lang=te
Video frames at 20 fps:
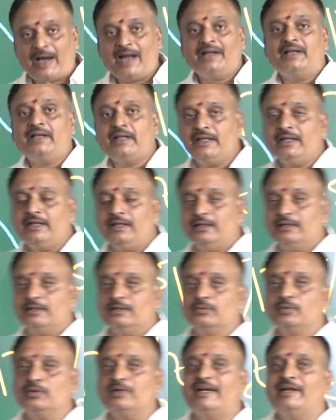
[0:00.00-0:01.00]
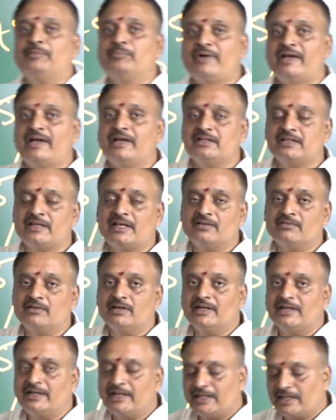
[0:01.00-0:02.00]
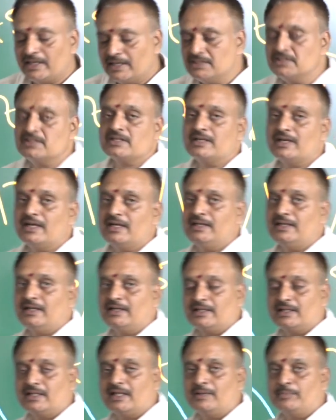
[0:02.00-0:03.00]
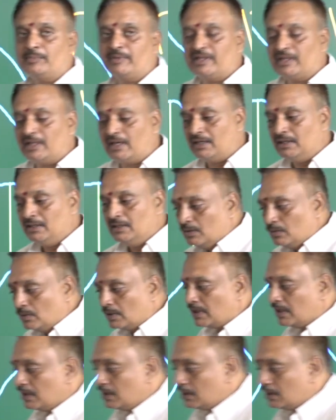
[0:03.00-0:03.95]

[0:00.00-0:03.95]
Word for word: పార్టీ నూట డెబ్బై ఐదు గెలవాలంటే ఏం చేయాలి అనే దాని మీద ఒక